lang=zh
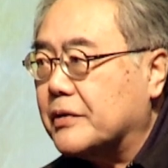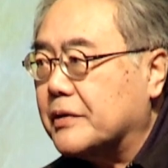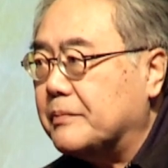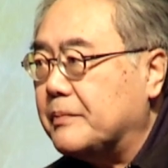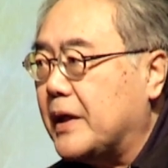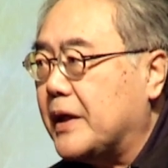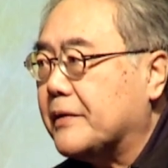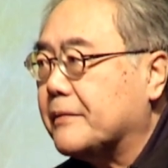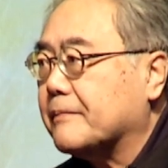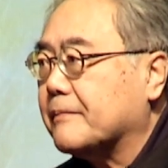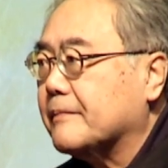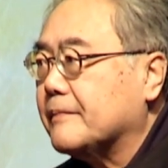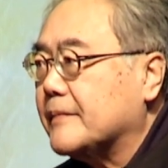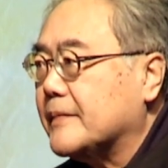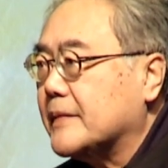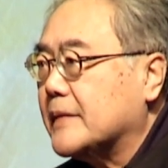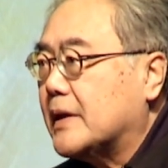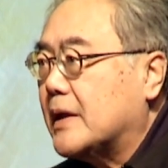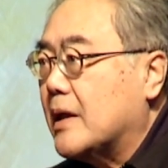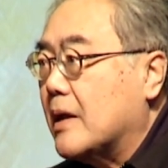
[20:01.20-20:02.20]
里面，
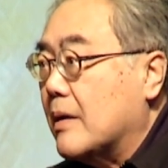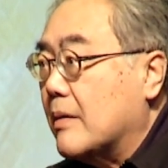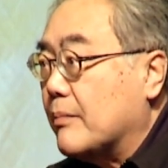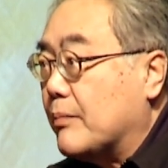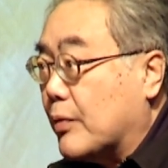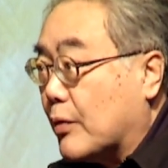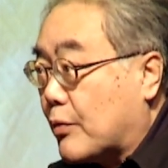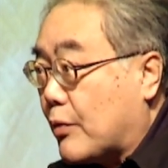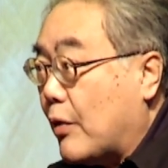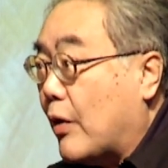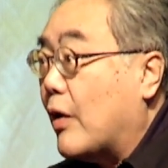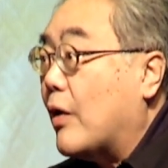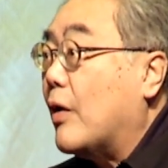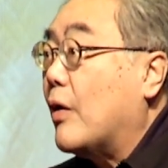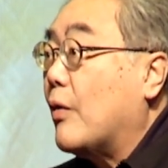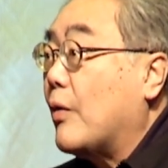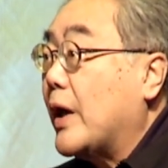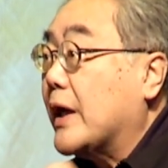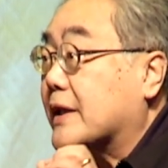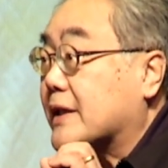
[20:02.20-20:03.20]
不过
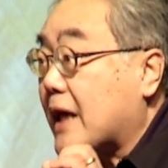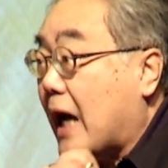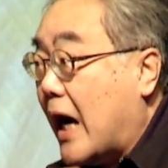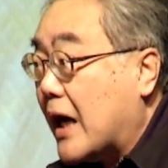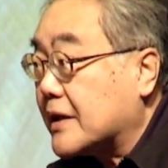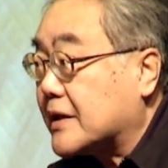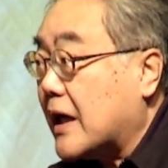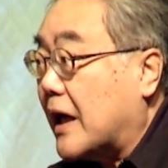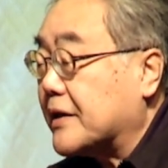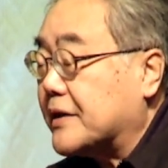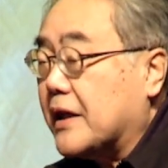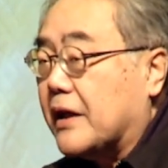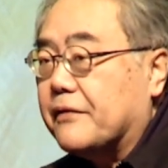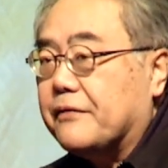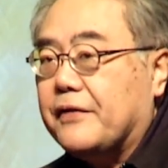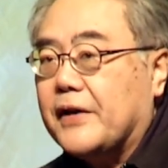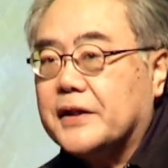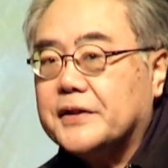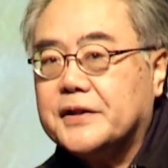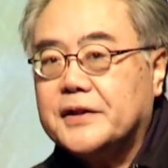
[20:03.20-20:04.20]
会常常这样
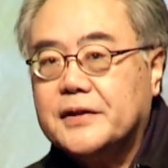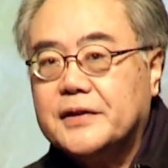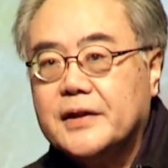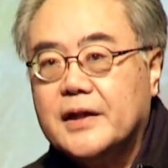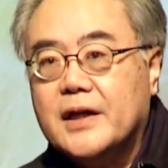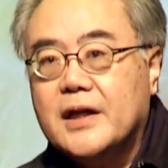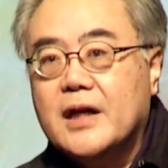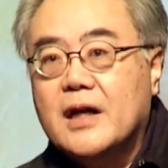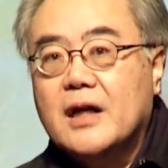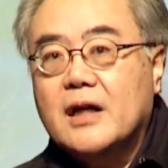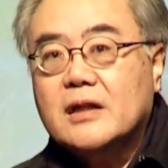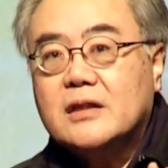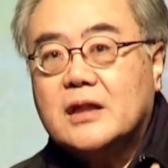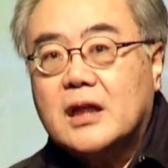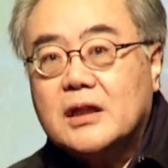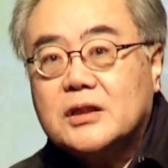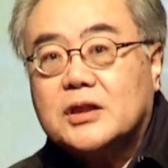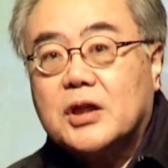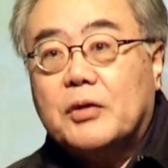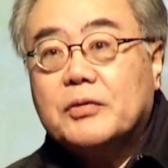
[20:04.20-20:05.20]
发生。
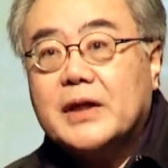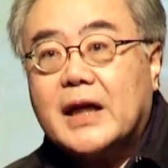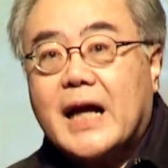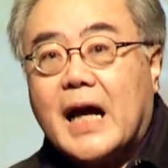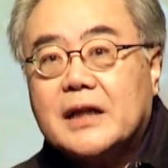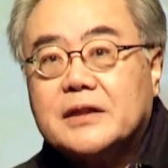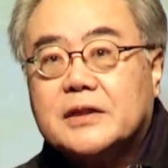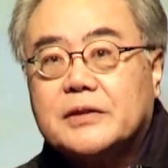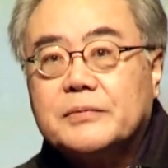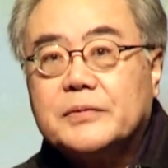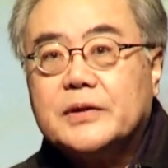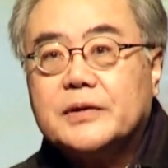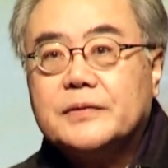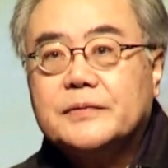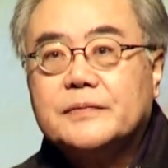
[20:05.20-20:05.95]
这时候你干什么？